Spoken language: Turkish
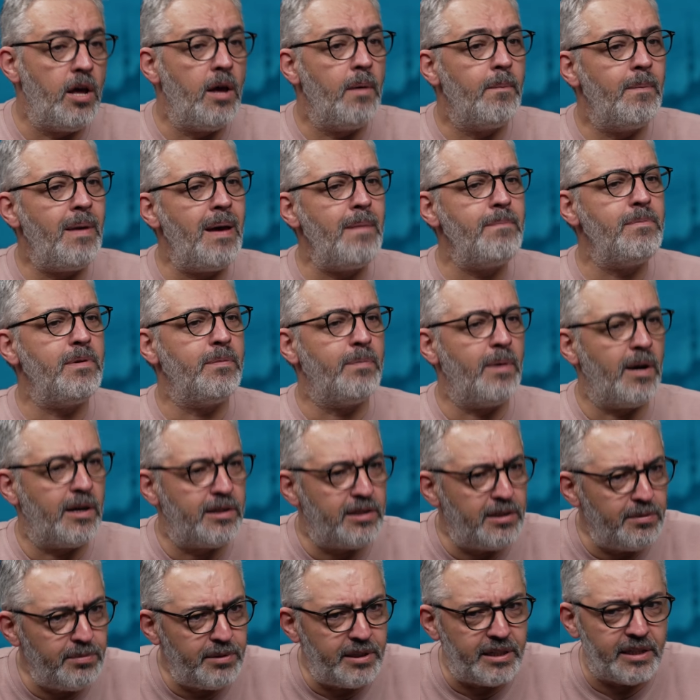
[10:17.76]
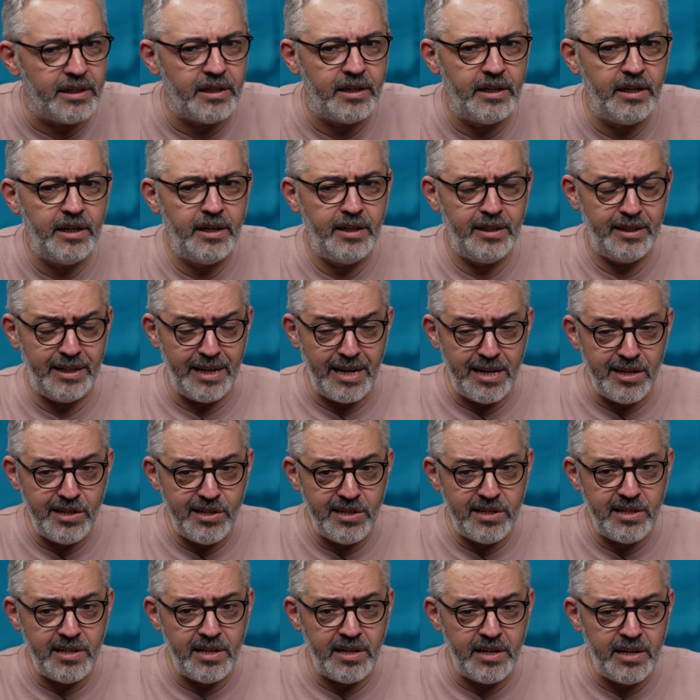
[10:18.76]
Ben bir baktım ki
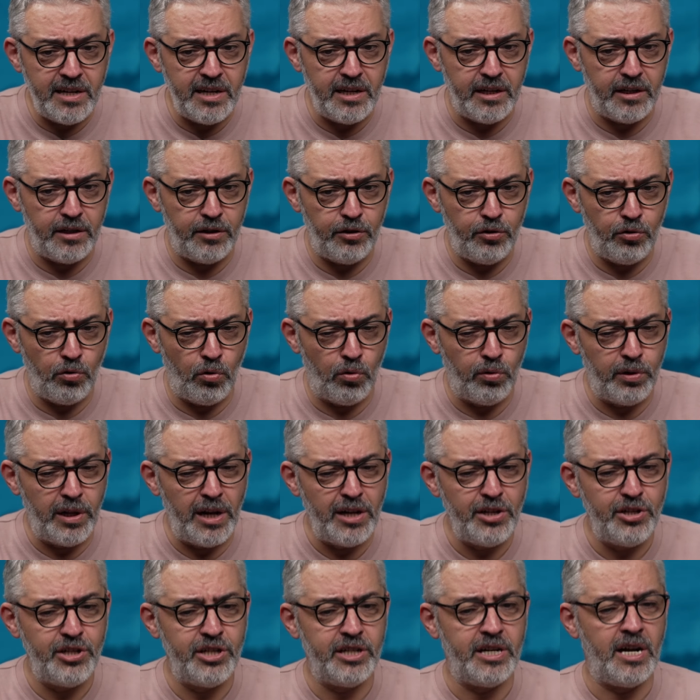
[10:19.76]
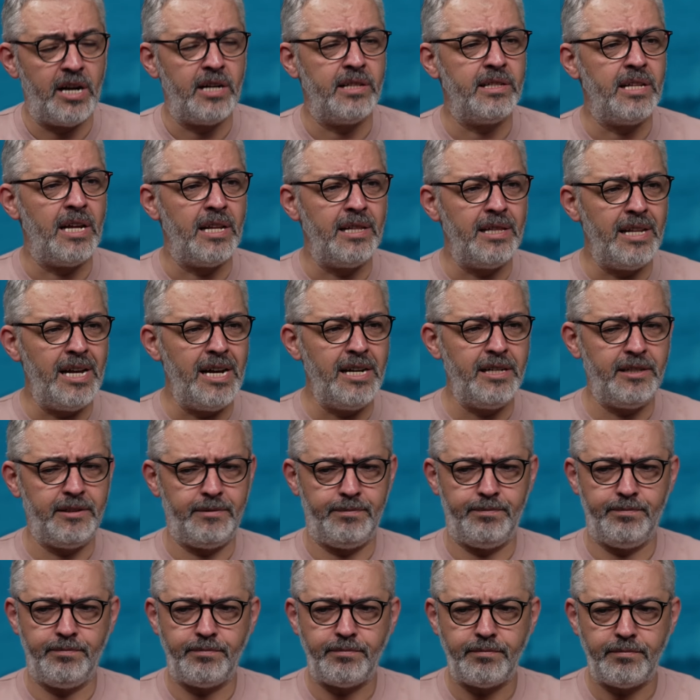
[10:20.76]
gençleri yoldan çıkartanlar,
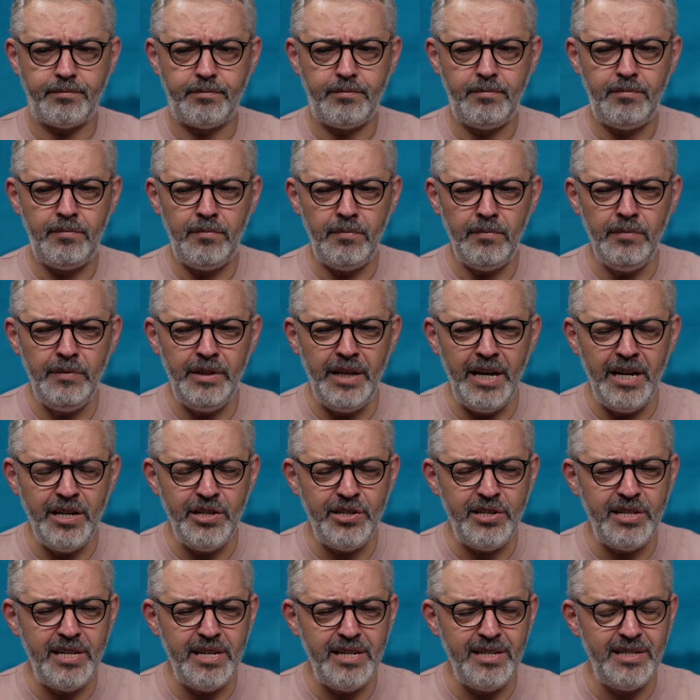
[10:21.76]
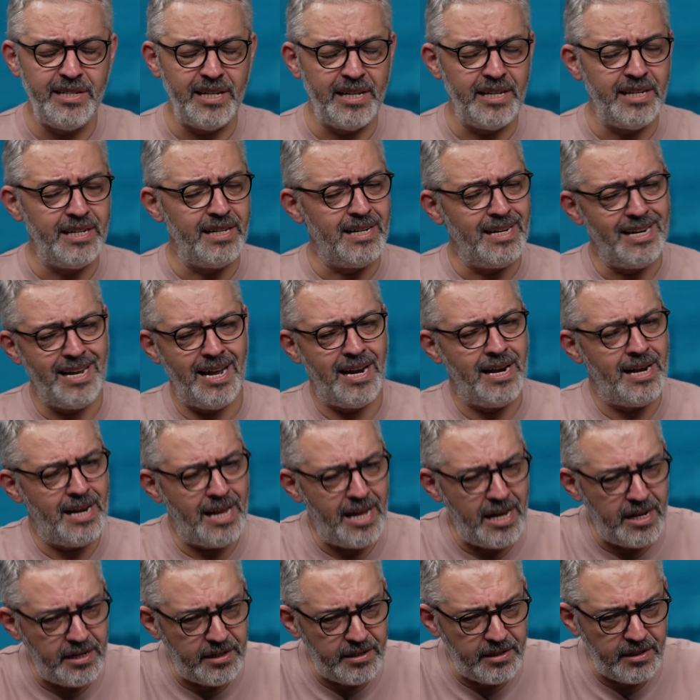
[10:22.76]
gençleri
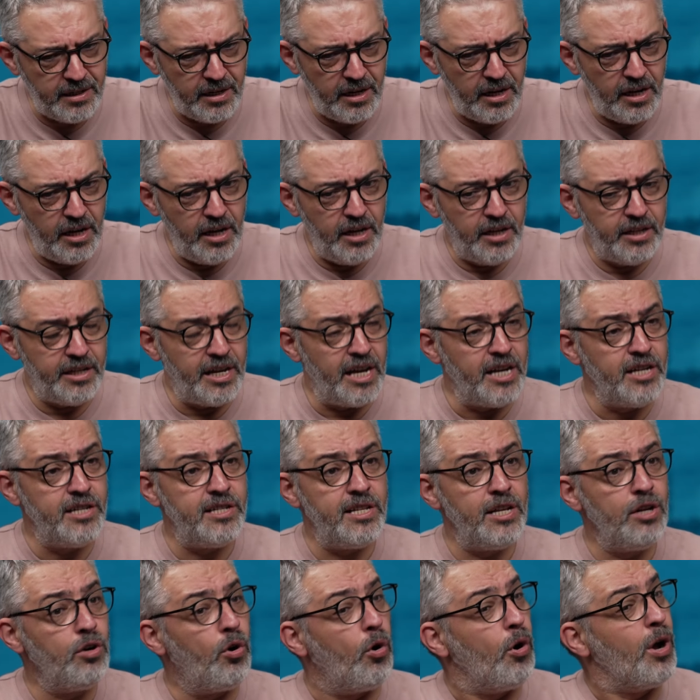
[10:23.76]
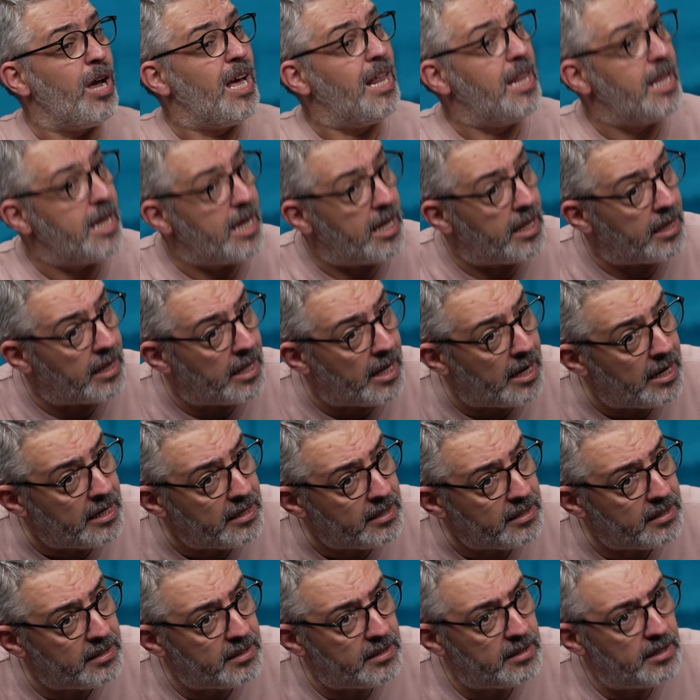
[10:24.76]
zehirleyenler, gençleri
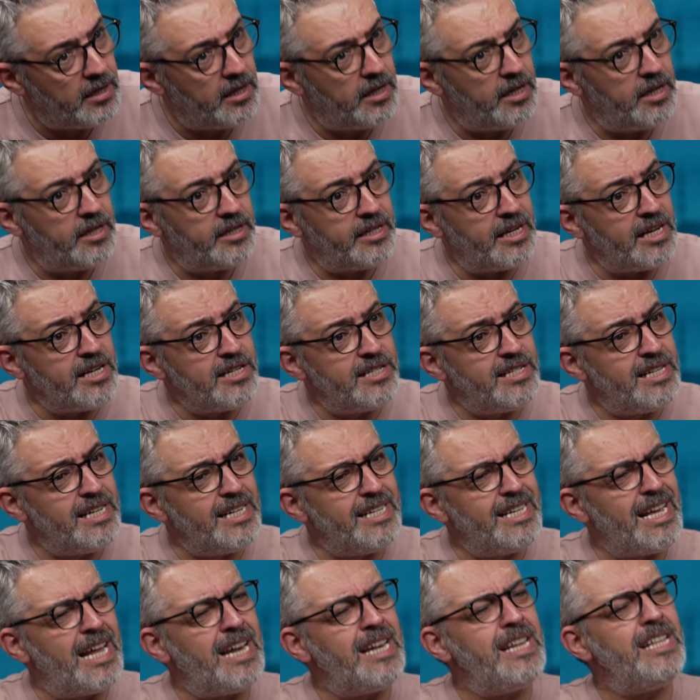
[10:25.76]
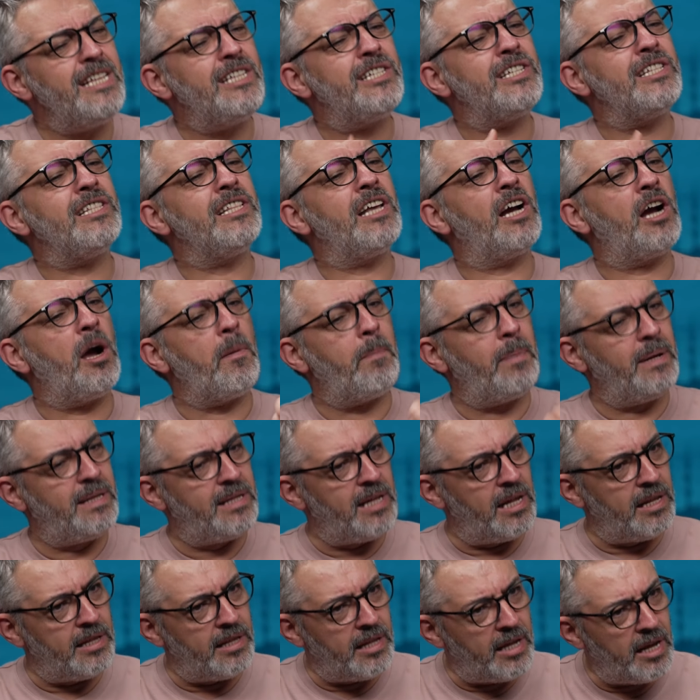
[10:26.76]
oyalayanlar, gençleri kendi içinde
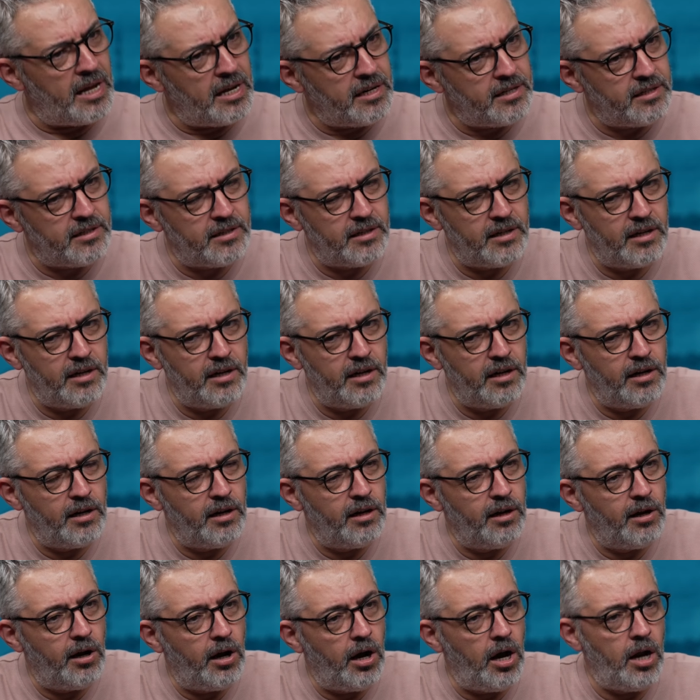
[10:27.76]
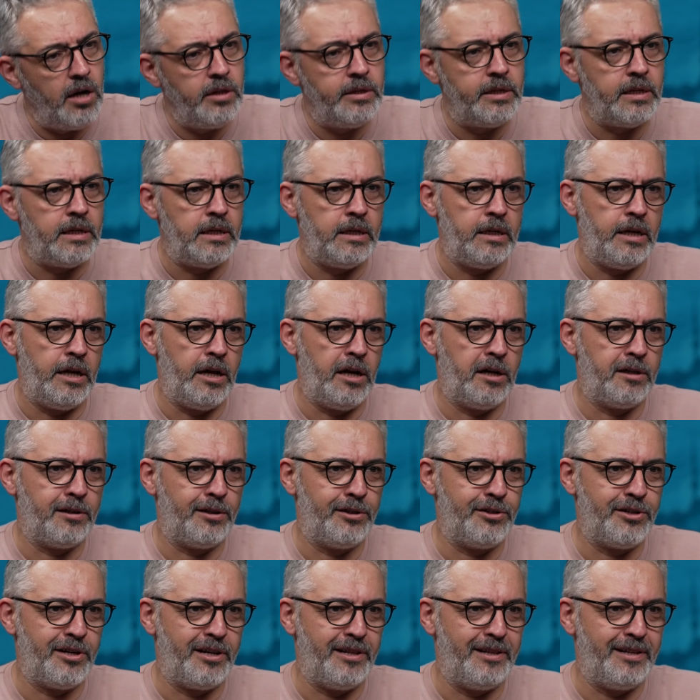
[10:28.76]
kapatanlar, hal diliyle
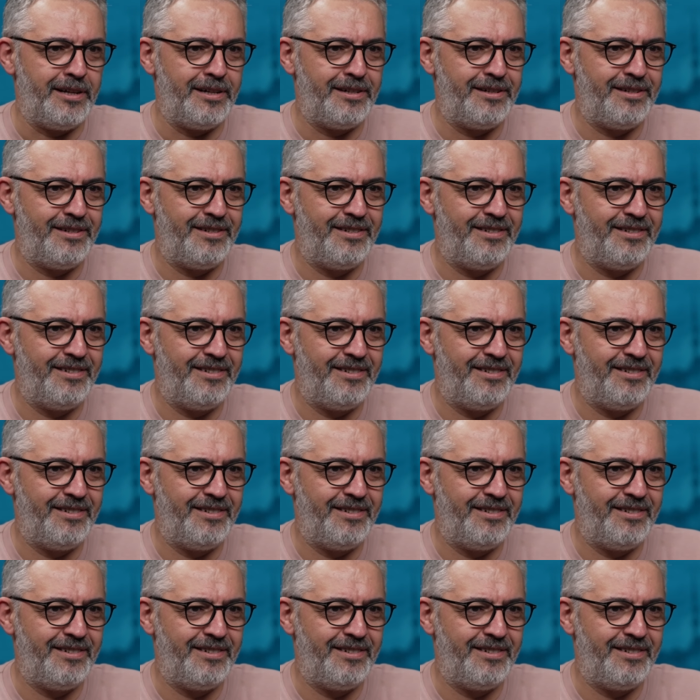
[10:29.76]
yaklaşanlar.